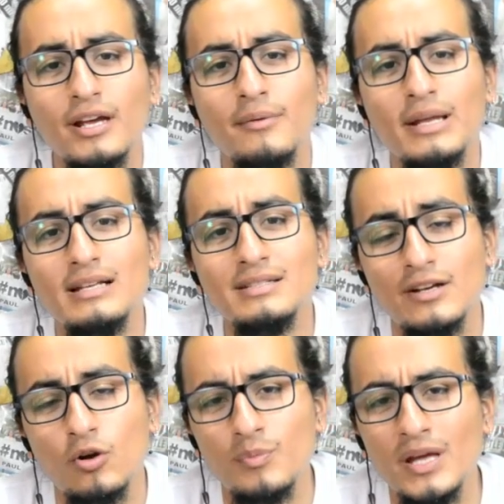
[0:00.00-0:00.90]
Gabela
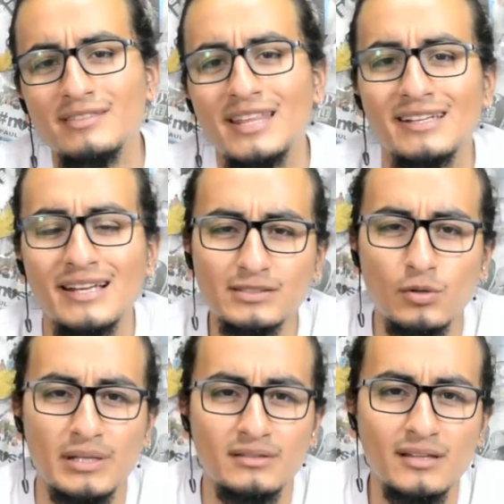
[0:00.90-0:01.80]
se convierte en
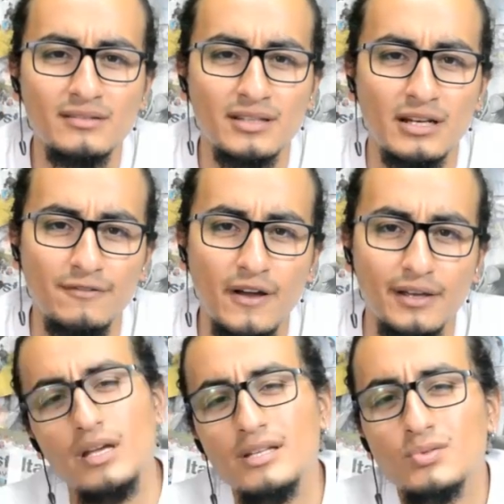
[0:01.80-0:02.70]
comandante de la
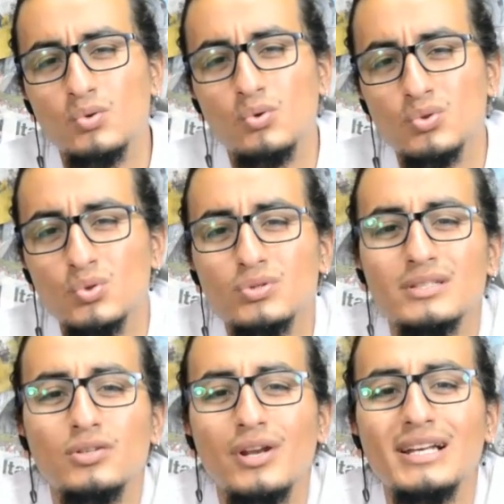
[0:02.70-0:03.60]
FAE y su
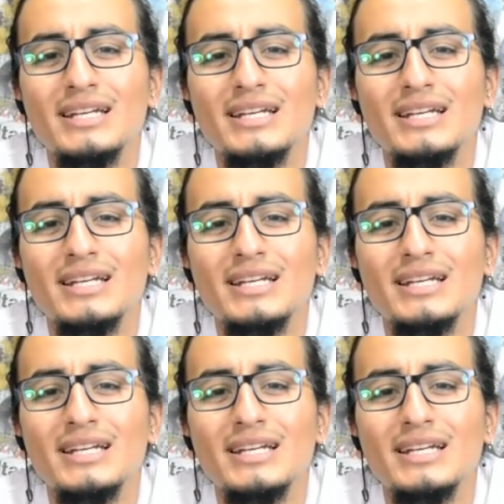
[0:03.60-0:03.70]
sucesor, el